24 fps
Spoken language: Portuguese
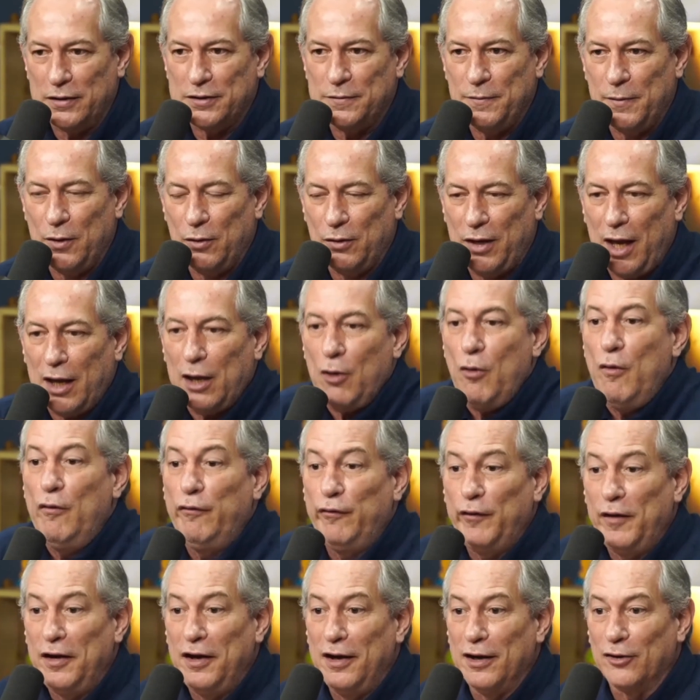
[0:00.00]
O que, que eu
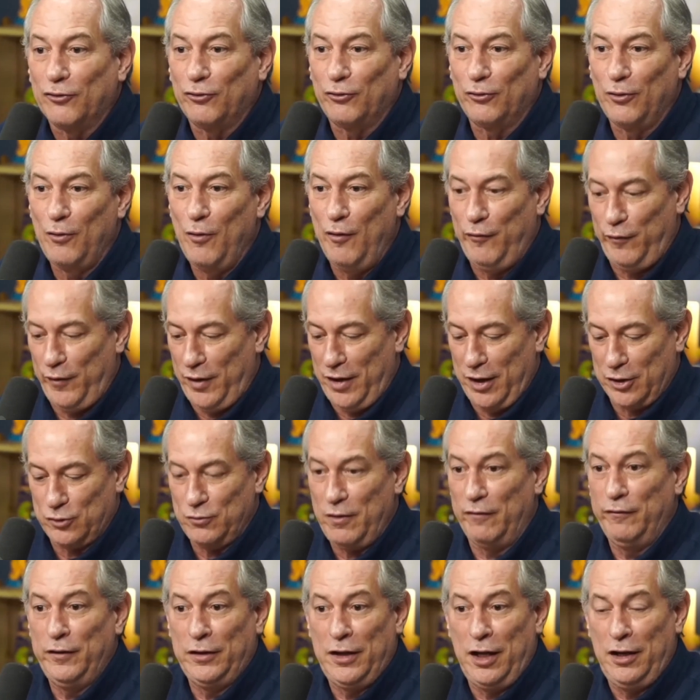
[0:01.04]
ofereço? Eu ofereço uma
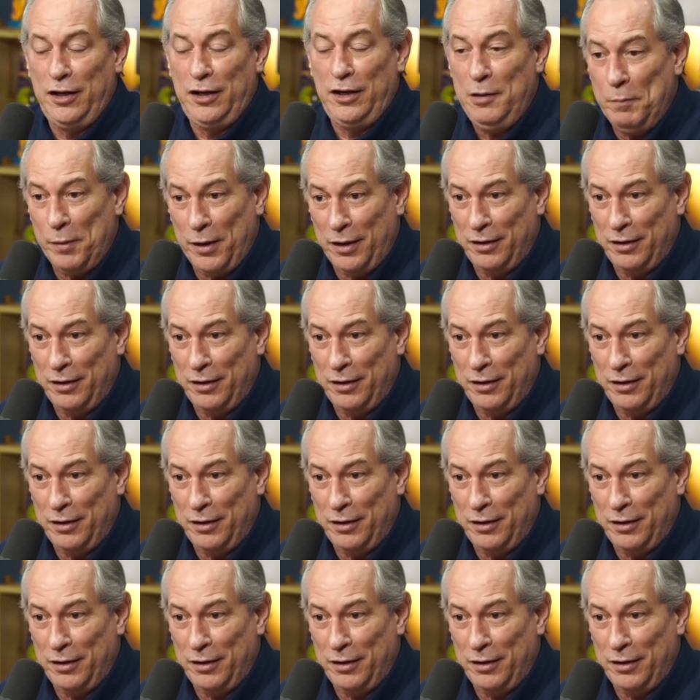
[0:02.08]
vida limpa.